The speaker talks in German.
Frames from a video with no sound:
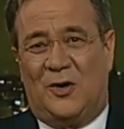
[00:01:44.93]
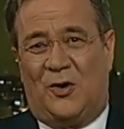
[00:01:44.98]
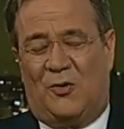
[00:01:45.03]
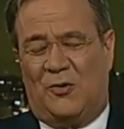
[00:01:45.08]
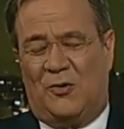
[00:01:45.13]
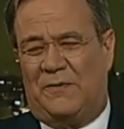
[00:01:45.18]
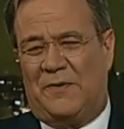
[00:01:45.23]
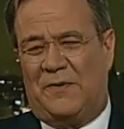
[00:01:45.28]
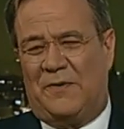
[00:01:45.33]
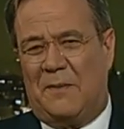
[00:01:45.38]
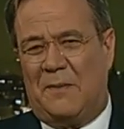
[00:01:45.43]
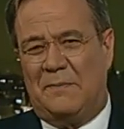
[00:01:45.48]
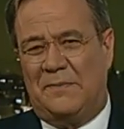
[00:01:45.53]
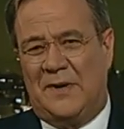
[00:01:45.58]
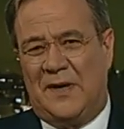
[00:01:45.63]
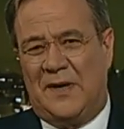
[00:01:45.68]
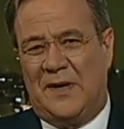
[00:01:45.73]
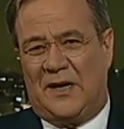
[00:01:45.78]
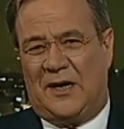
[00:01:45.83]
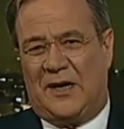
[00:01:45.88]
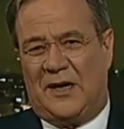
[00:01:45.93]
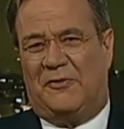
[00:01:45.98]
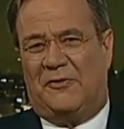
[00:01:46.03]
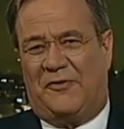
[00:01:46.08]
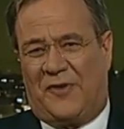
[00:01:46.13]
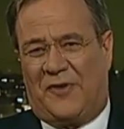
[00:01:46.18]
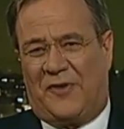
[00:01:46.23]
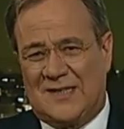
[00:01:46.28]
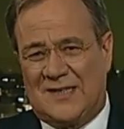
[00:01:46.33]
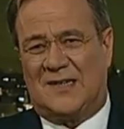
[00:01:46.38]
Und wir haben in
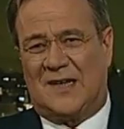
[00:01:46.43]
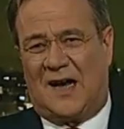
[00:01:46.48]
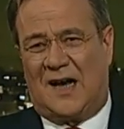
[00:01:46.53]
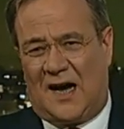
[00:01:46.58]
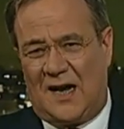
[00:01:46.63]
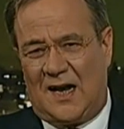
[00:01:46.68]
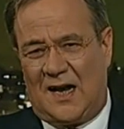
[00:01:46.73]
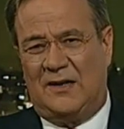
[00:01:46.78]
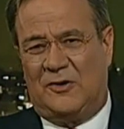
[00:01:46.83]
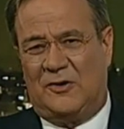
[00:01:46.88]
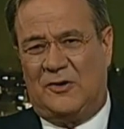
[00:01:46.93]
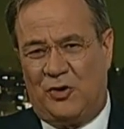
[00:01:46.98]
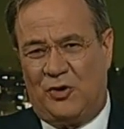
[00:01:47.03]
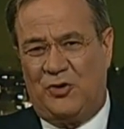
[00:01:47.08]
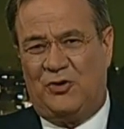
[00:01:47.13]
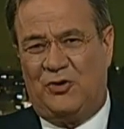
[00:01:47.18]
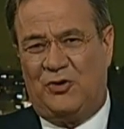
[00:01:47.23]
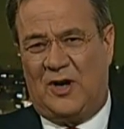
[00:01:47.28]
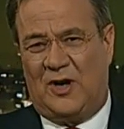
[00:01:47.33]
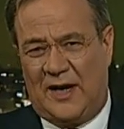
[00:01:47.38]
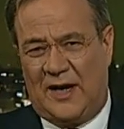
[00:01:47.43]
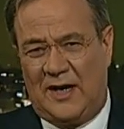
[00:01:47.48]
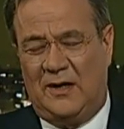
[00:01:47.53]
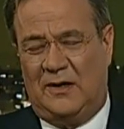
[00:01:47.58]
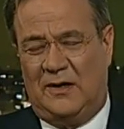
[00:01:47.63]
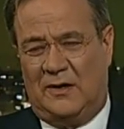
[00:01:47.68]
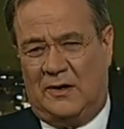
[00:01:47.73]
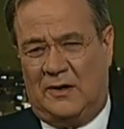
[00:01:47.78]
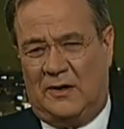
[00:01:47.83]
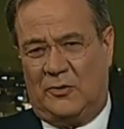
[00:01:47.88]
fast allen deutschen
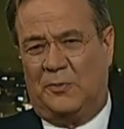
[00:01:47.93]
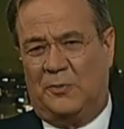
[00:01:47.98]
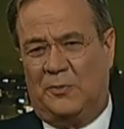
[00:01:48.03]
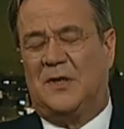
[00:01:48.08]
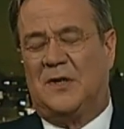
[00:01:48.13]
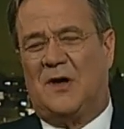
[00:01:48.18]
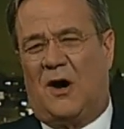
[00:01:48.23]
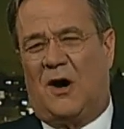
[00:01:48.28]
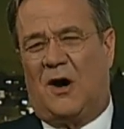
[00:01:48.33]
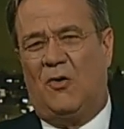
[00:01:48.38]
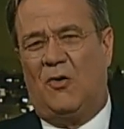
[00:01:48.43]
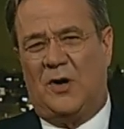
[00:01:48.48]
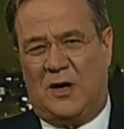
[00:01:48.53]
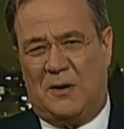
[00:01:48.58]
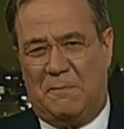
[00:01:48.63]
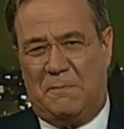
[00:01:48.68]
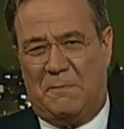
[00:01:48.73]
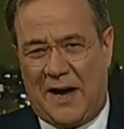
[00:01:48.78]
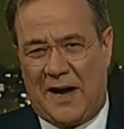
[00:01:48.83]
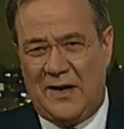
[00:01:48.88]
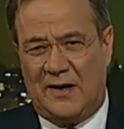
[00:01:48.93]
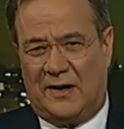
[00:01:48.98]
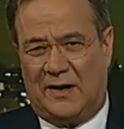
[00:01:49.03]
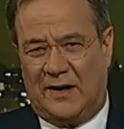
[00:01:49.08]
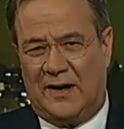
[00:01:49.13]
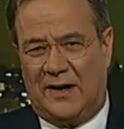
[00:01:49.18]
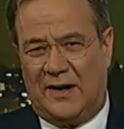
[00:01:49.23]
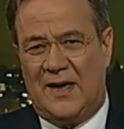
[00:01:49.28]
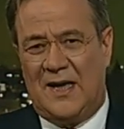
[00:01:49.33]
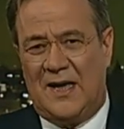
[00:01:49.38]
Ländern, übrigens auch in
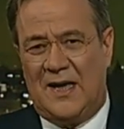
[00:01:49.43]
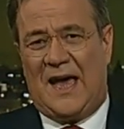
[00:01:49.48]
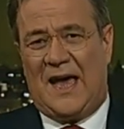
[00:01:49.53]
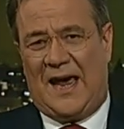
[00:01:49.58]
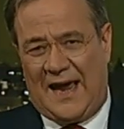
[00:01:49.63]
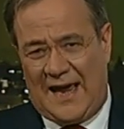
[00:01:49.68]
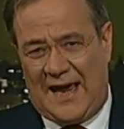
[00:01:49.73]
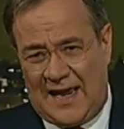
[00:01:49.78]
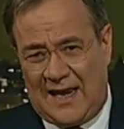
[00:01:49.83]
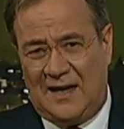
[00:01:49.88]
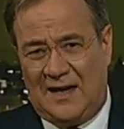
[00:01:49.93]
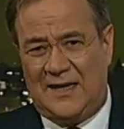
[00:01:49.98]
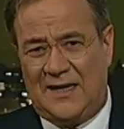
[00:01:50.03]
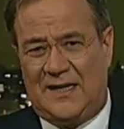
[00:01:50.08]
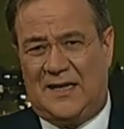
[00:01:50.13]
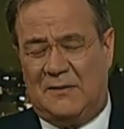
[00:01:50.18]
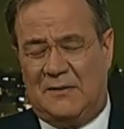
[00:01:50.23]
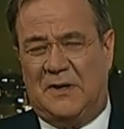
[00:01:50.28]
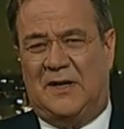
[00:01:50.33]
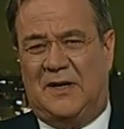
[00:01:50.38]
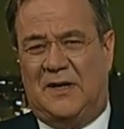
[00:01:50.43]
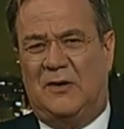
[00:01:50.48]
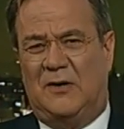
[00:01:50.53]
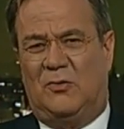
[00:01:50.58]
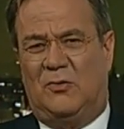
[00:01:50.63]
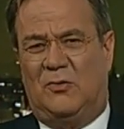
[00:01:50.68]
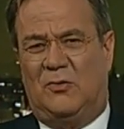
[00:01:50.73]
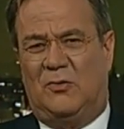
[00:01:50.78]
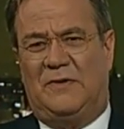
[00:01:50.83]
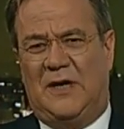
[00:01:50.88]
Bayern, ähnliche
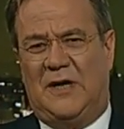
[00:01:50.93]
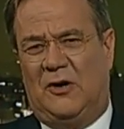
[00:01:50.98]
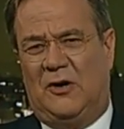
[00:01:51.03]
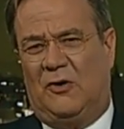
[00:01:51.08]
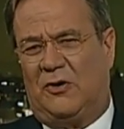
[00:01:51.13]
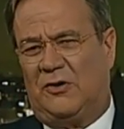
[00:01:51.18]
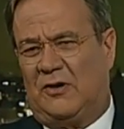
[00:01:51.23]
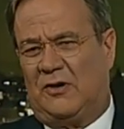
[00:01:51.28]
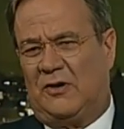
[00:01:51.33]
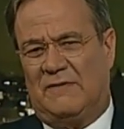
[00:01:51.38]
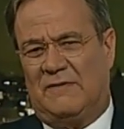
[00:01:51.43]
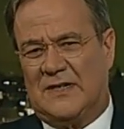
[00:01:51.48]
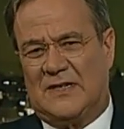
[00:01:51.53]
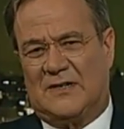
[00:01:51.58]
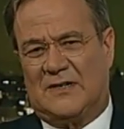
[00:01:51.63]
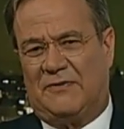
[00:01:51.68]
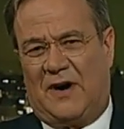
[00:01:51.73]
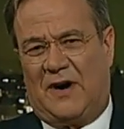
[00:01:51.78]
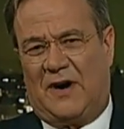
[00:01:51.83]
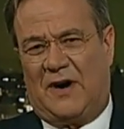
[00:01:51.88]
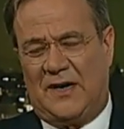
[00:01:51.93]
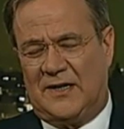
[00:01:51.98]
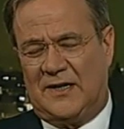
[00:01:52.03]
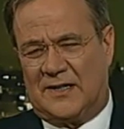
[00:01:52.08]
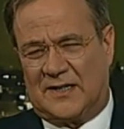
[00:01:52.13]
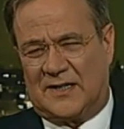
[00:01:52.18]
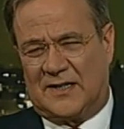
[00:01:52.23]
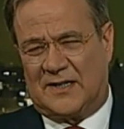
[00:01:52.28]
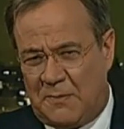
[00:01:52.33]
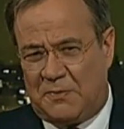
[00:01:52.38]
Bedingungen wie in Nordrhein-Westfalen.
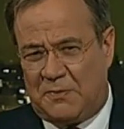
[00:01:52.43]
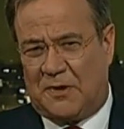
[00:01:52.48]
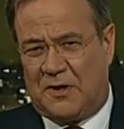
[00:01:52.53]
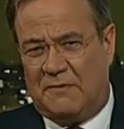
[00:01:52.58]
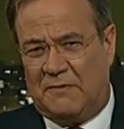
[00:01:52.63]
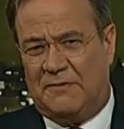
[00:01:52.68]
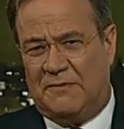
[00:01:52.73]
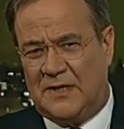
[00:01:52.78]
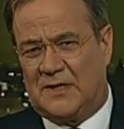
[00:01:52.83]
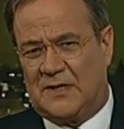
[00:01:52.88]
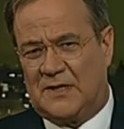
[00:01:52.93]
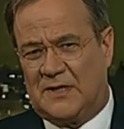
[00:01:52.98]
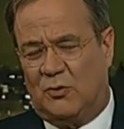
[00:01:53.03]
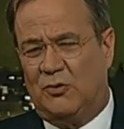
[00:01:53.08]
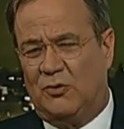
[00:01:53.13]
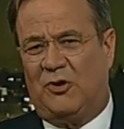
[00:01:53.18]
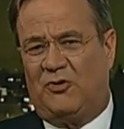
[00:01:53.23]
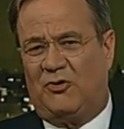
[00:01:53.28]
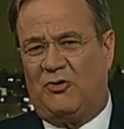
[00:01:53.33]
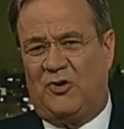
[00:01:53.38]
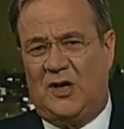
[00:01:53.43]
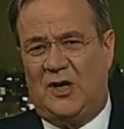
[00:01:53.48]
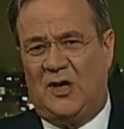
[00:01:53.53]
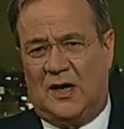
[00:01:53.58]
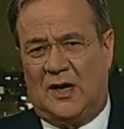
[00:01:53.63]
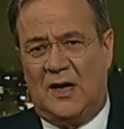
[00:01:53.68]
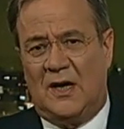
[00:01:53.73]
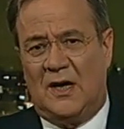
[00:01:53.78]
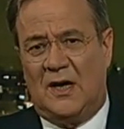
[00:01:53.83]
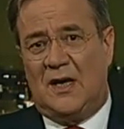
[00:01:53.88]
Es gibt gewisse
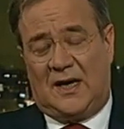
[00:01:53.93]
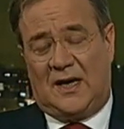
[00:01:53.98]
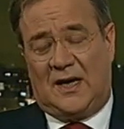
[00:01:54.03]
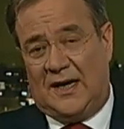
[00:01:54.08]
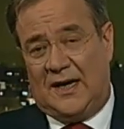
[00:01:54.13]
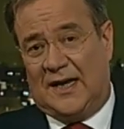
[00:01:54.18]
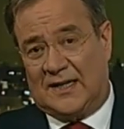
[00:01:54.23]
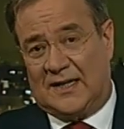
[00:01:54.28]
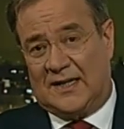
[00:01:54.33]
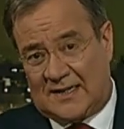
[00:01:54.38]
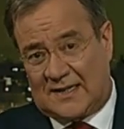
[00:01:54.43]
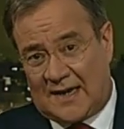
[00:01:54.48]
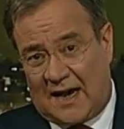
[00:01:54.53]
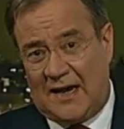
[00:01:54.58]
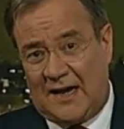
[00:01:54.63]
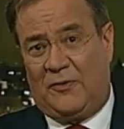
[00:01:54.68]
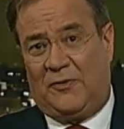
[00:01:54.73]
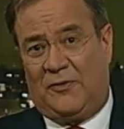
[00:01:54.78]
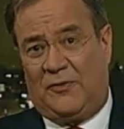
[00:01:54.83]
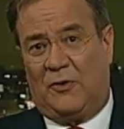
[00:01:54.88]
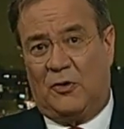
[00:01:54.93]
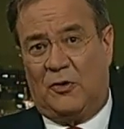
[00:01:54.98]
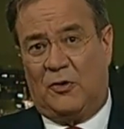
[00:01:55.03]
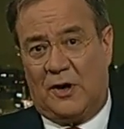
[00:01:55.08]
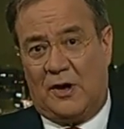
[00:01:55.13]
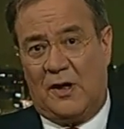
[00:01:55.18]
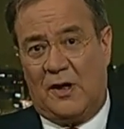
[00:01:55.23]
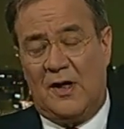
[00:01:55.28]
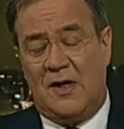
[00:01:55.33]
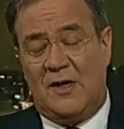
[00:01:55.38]
Unterschiede in der
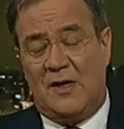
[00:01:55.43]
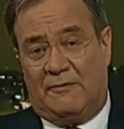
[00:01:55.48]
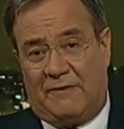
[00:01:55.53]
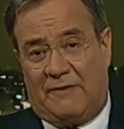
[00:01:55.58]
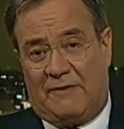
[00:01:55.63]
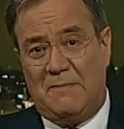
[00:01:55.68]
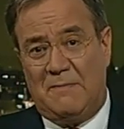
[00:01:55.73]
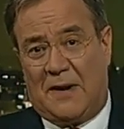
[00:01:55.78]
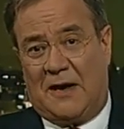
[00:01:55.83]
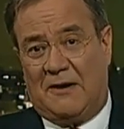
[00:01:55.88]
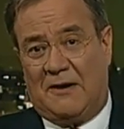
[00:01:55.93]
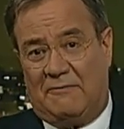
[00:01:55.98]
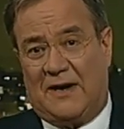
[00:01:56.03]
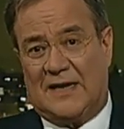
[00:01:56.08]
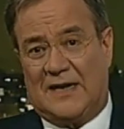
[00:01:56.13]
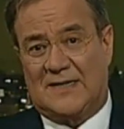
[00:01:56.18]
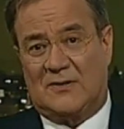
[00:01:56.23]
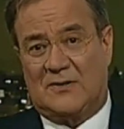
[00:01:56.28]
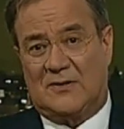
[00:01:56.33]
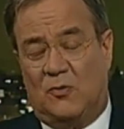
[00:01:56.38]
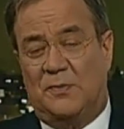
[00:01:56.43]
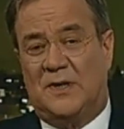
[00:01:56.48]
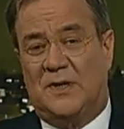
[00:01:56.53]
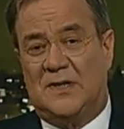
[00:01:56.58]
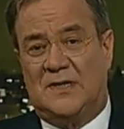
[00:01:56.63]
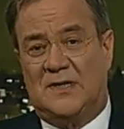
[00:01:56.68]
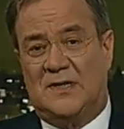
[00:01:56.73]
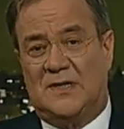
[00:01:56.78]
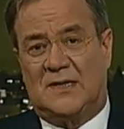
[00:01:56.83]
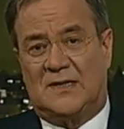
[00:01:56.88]
Zeitfolge, wann man was
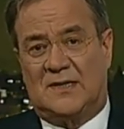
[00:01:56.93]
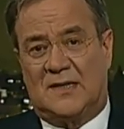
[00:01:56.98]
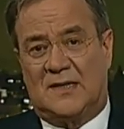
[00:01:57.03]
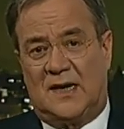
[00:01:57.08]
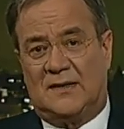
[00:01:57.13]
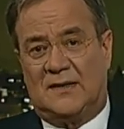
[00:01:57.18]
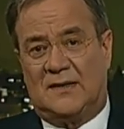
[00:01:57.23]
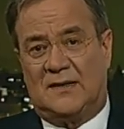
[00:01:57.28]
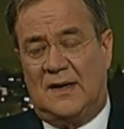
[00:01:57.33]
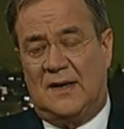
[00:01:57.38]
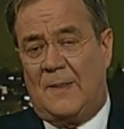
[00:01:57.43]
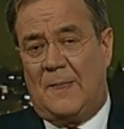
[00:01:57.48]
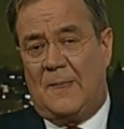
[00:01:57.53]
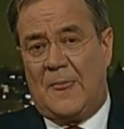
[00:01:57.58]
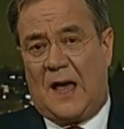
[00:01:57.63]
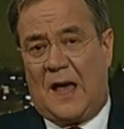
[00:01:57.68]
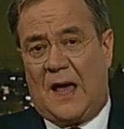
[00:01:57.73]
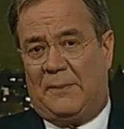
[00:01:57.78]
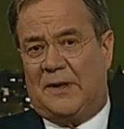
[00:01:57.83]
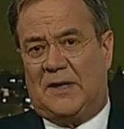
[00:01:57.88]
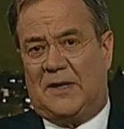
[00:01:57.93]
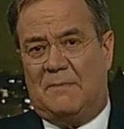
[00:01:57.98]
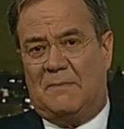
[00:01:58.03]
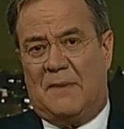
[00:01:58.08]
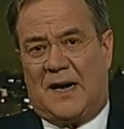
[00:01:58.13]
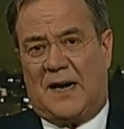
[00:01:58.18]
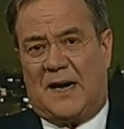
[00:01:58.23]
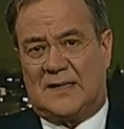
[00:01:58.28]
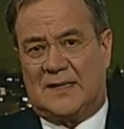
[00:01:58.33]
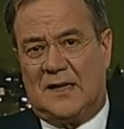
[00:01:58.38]
umgesetzt hat, aber die
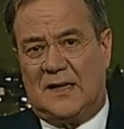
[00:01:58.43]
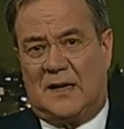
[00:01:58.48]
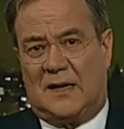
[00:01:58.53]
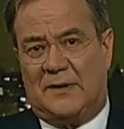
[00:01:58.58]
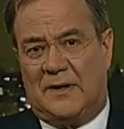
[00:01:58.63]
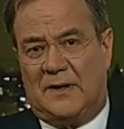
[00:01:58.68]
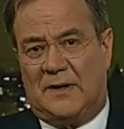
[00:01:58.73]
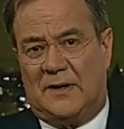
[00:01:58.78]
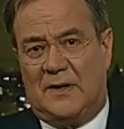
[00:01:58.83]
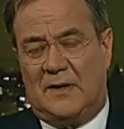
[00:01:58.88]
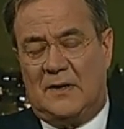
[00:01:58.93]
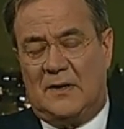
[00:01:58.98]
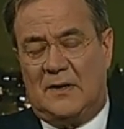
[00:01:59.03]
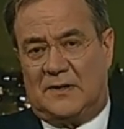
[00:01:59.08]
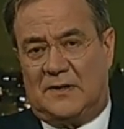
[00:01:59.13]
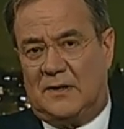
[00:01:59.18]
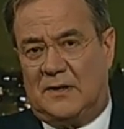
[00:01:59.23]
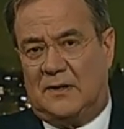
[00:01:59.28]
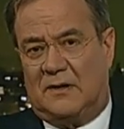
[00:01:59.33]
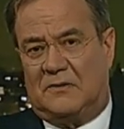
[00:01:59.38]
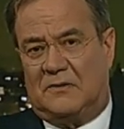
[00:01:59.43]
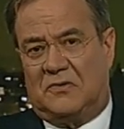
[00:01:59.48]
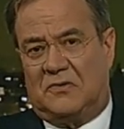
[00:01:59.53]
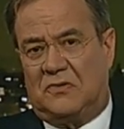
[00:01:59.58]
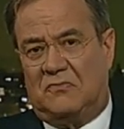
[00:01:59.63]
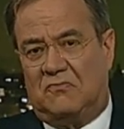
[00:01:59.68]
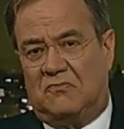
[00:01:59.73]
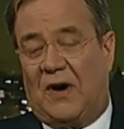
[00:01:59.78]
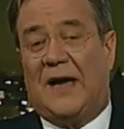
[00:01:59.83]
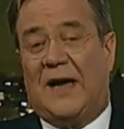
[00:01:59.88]
Maßnahmen sind
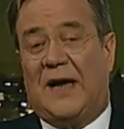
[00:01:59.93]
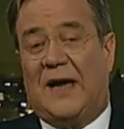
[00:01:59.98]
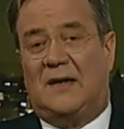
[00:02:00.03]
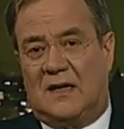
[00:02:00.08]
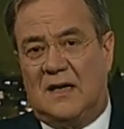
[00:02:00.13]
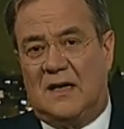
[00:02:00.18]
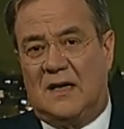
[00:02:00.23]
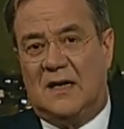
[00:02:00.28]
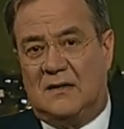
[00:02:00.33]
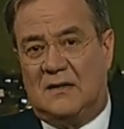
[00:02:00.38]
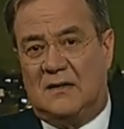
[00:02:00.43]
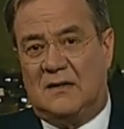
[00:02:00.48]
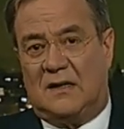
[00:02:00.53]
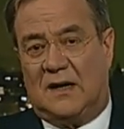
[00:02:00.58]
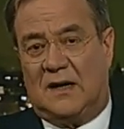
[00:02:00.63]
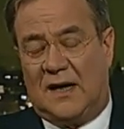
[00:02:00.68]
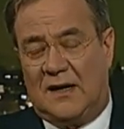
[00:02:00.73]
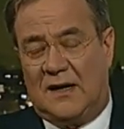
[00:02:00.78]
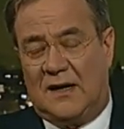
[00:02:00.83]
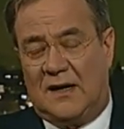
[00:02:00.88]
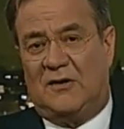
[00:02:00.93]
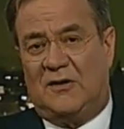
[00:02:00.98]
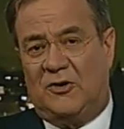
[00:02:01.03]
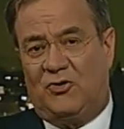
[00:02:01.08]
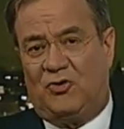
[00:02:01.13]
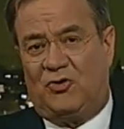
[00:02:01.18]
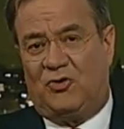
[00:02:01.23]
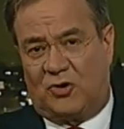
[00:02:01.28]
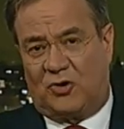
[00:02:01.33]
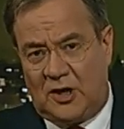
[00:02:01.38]
weitgehend
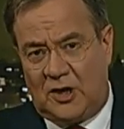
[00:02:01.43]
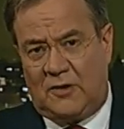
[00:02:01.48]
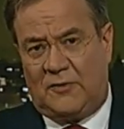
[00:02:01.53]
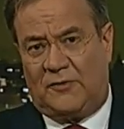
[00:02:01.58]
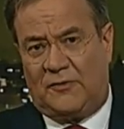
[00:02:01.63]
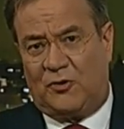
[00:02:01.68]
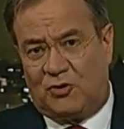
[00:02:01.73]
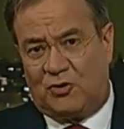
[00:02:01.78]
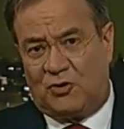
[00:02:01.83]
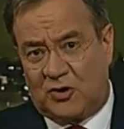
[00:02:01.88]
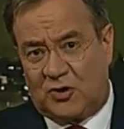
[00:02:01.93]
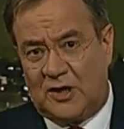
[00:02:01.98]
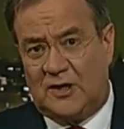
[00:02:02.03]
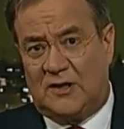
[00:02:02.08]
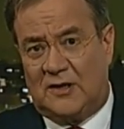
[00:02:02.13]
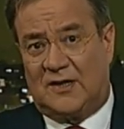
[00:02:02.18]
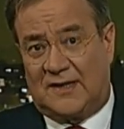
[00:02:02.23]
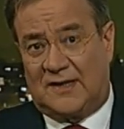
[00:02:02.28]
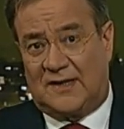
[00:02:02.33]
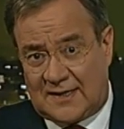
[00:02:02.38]
identisch, Schritt für Schritt,